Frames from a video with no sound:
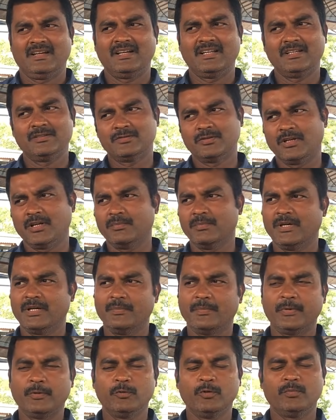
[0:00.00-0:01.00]
நீங்கள் சொல்கிற
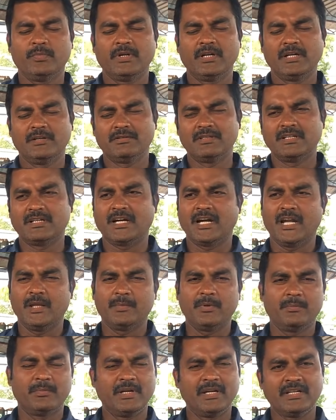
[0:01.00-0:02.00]
மாதிரி பியூர் பிரீடில் வந்து
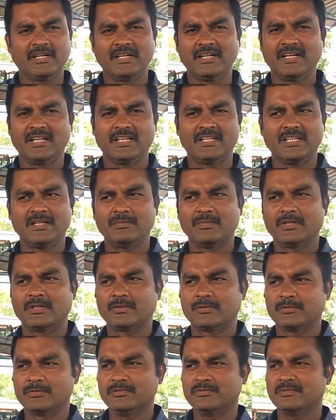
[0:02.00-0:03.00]
கண்டிப்பாக மில்க் ஹீல்டு அதிகமாக
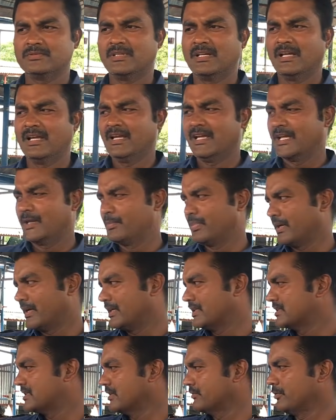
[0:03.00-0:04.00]
இருக்கும் இப்போ
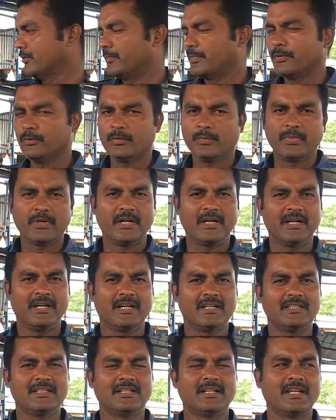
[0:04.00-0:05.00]
ஹெச்எஃப் பியூர்
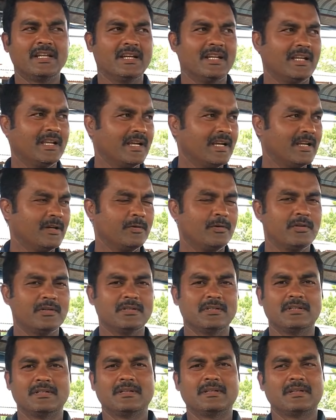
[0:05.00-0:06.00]
பிரீட்லாம் எடுத்துக்கிட்டிங்கன்னா எங்களோட
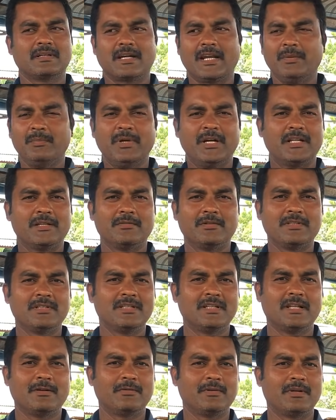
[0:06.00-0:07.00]
கிளைமேட்டுக்கு
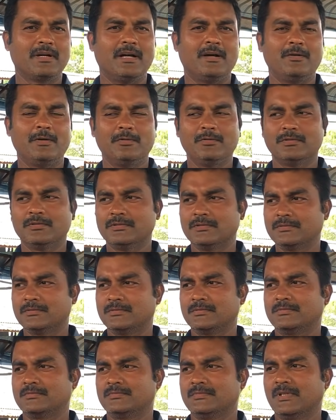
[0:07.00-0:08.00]
வந்து அது அவ்வளோ
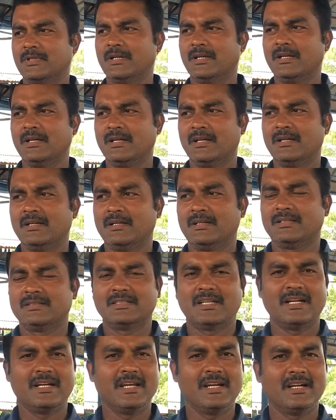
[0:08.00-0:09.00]

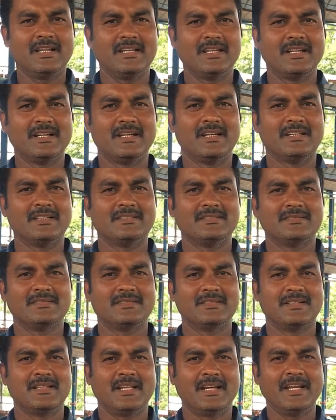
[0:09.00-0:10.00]
சரியானதாக இல்லை
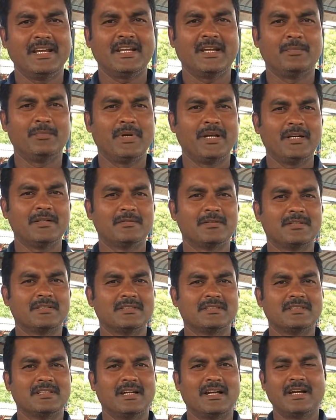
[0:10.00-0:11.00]
நிறைய கம்ப்ளைண்ட்
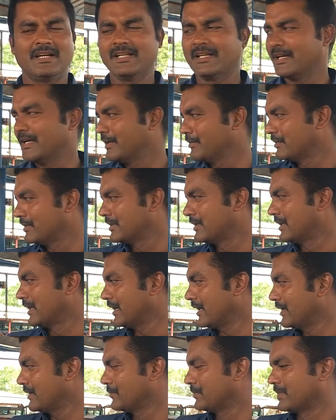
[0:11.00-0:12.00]
வருது அடிக்கடி வந்து
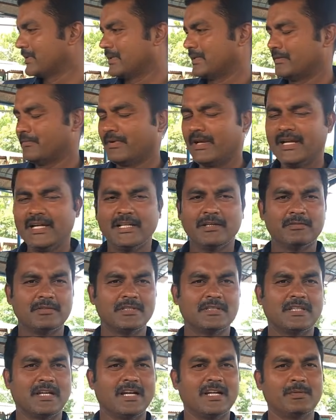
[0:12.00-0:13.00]
நிறைய வெயிலுக்கு
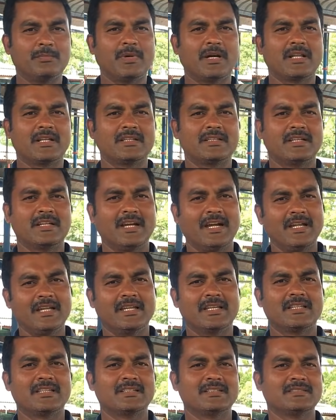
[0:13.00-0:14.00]
வந்து தாங்க மாட்டேங்குது
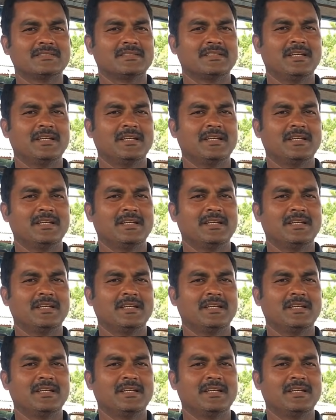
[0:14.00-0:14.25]
இழக்குது